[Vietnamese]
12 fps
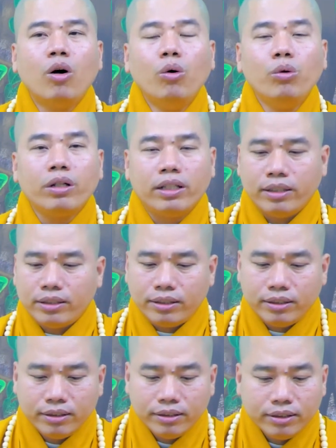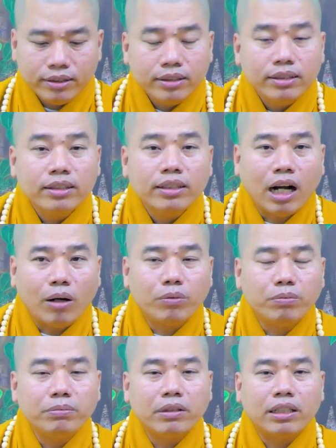ngu là được
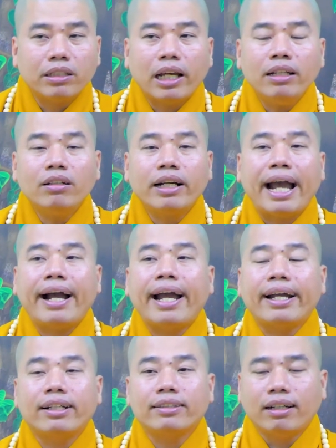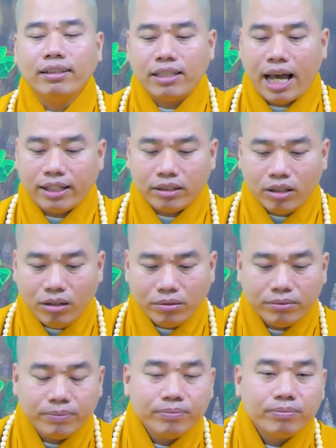học mà thấy nó càng ngày càng tự tại
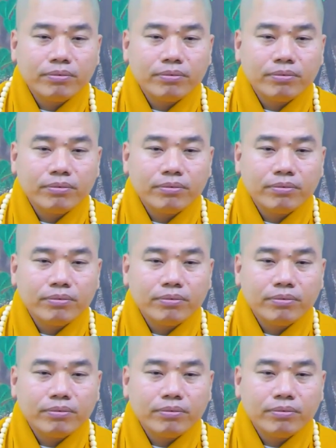tốt